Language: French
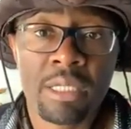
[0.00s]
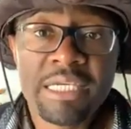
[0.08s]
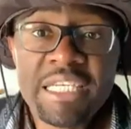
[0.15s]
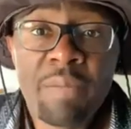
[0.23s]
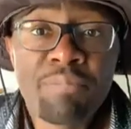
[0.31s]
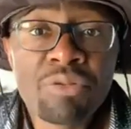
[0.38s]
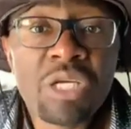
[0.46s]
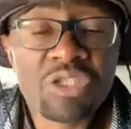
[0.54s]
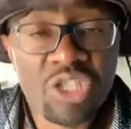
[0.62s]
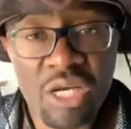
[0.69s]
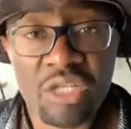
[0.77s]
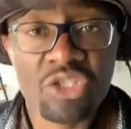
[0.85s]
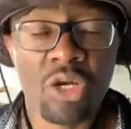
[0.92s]
Il n'est plus un
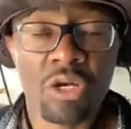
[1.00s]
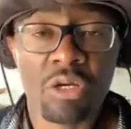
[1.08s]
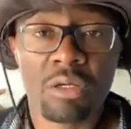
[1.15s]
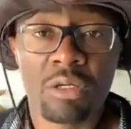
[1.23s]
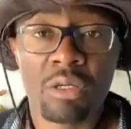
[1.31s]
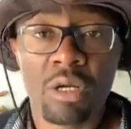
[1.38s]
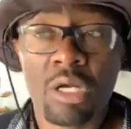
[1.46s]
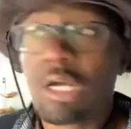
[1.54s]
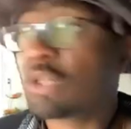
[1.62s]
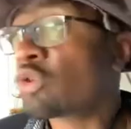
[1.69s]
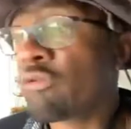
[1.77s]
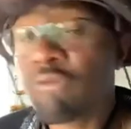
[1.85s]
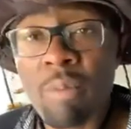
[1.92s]
challenger.
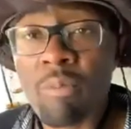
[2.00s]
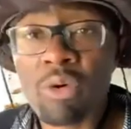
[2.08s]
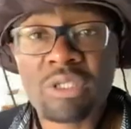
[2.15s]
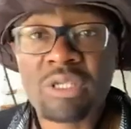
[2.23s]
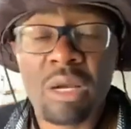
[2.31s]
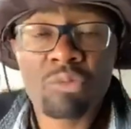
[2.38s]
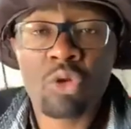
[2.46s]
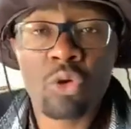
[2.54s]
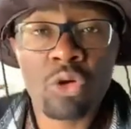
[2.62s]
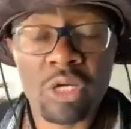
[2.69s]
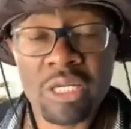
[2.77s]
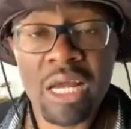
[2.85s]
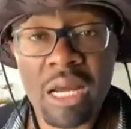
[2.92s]
Quand on voit Maurice Camteau le
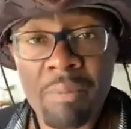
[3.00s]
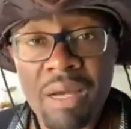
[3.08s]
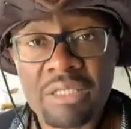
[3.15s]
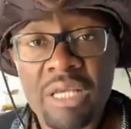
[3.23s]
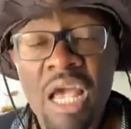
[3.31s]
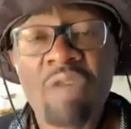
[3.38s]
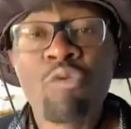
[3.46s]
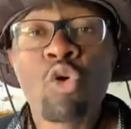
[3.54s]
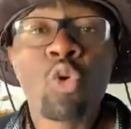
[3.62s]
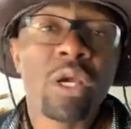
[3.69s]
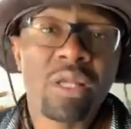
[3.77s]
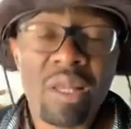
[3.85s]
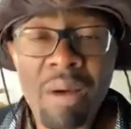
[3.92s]
relier à la base, vous
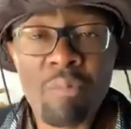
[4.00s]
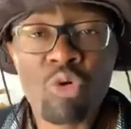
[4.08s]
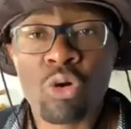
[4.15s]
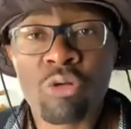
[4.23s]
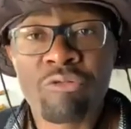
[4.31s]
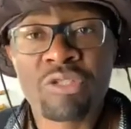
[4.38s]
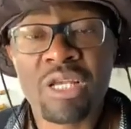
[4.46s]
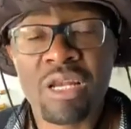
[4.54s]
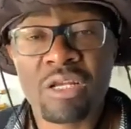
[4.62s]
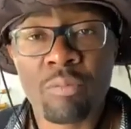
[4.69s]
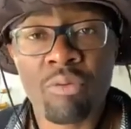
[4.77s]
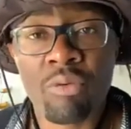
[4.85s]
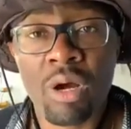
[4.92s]
croyez que les Bamoun ont refusé
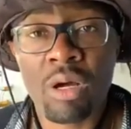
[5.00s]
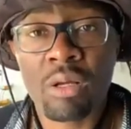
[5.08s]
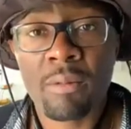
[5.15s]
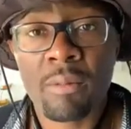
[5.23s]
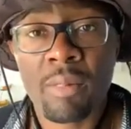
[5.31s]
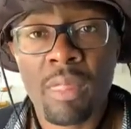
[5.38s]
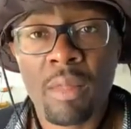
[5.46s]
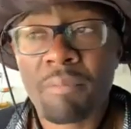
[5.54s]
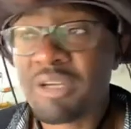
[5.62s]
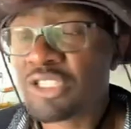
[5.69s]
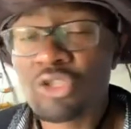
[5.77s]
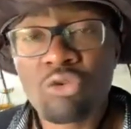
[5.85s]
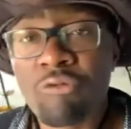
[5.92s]
l'aide pourquoi
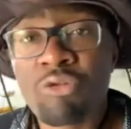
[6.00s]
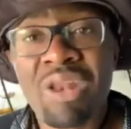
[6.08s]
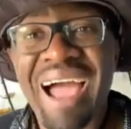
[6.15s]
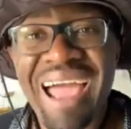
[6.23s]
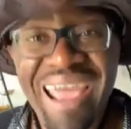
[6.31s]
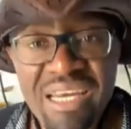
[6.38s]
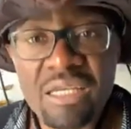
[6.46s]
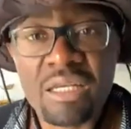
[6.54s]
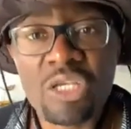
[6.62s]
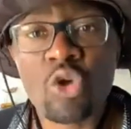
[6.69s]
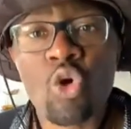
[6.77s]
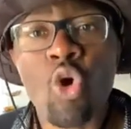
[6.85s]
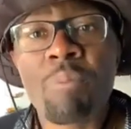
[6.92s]
parce qu'ils ont vu la haine,
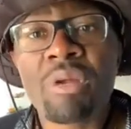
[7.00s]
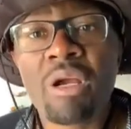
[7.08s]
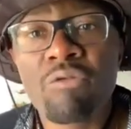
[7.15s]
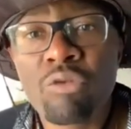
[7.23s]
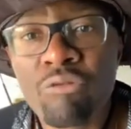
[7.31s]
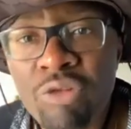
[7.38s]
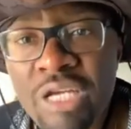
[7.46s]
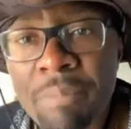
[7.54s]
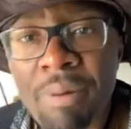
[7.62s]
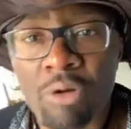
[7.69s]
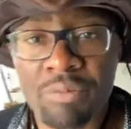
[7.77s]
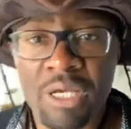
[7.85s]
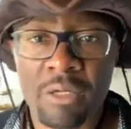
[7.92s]
ils ont compris que vous ne vouliez
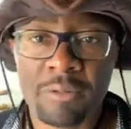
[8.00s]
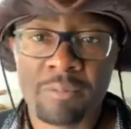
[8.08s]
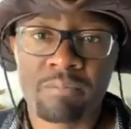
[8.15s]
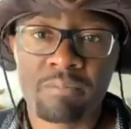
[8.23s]
pas le bien.